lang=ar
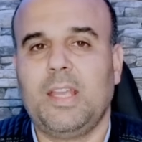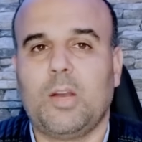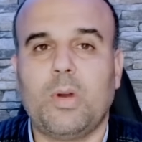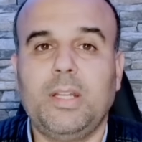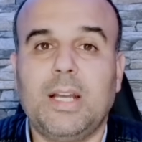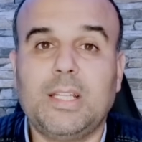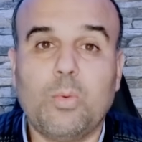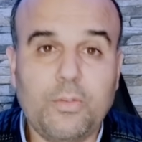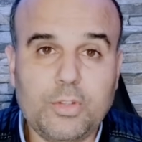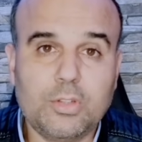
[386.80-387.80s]
اخواني هذا
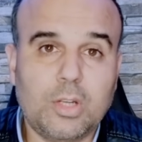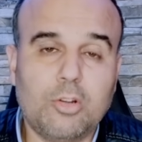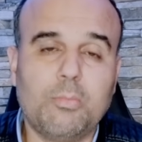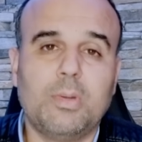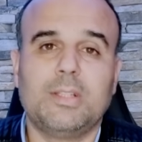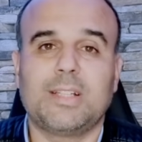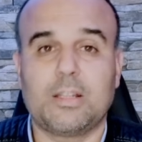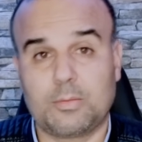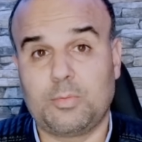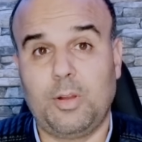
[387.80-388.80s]
هو الفيديو ديال اليوم
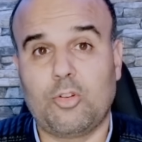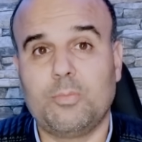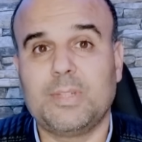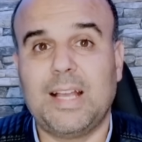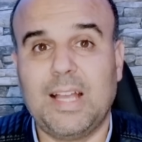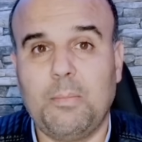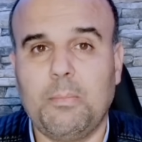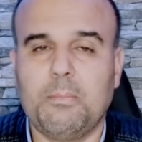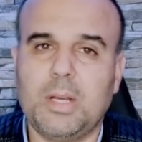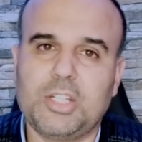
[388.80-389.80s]
تقاسمت معكم اهم
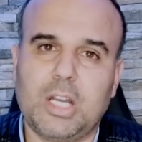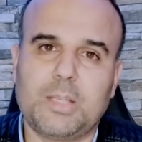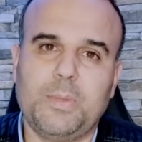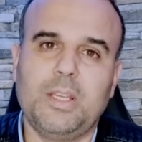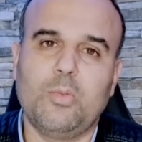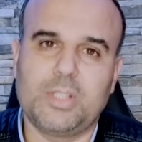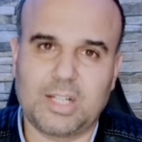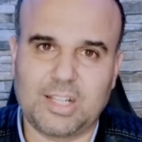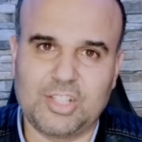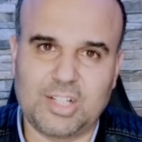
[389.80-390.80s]
ما جاءت به
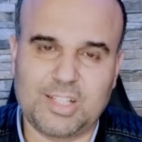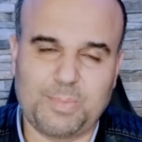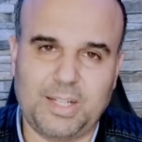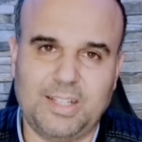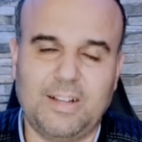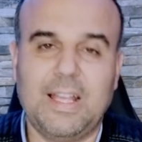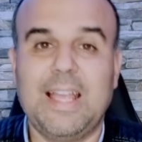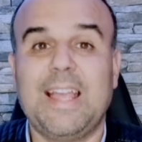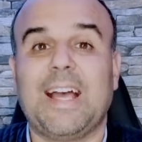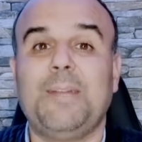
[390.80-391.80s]
وزاره الهجره الاسبانيه
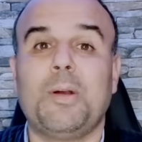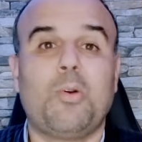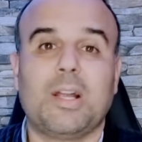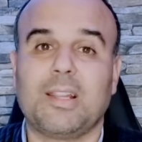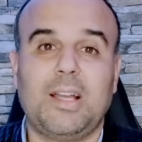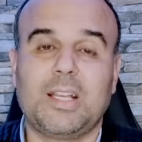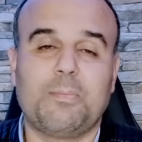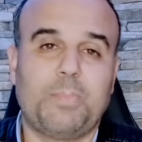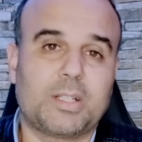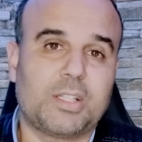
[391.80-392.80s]
خلي معك واحد لايك
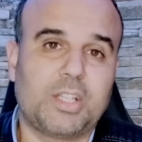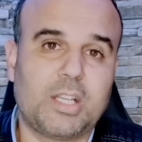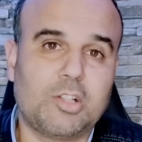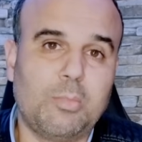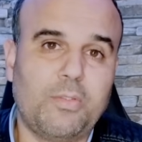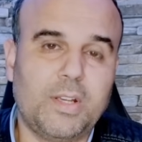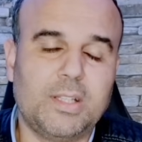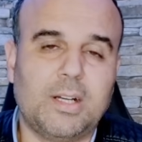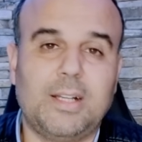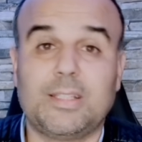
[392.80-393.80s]
بارطاجي كي تعم
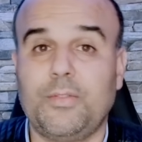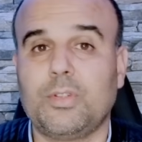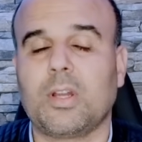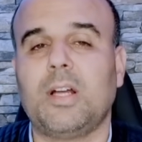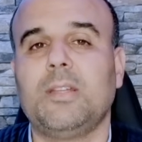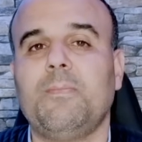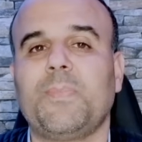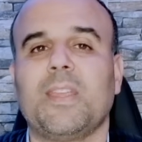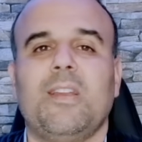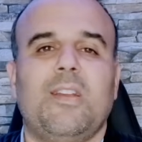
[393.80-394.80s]
الفائده حتى الفيديو القادم
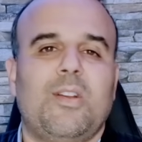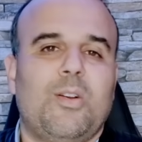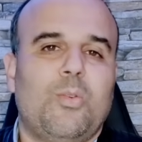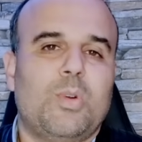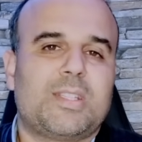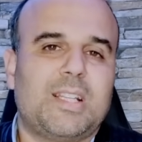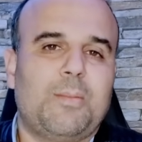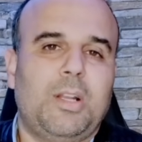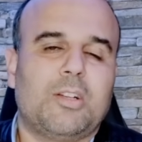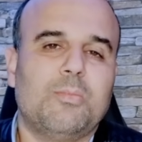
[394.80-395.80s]

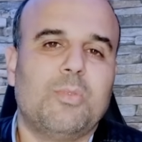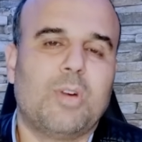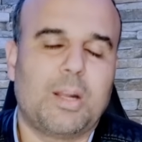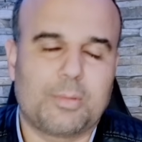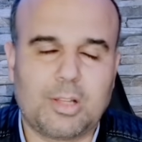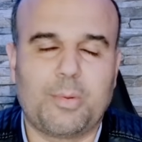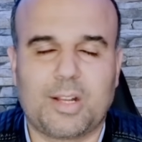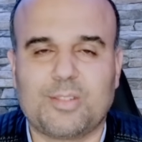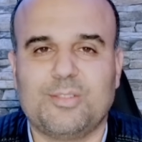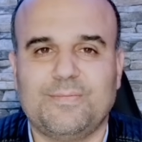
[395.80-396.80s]
والسلام عليكم ورحمه الله
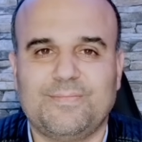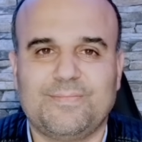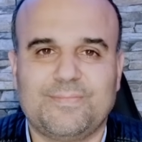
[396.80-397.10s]
وبركاته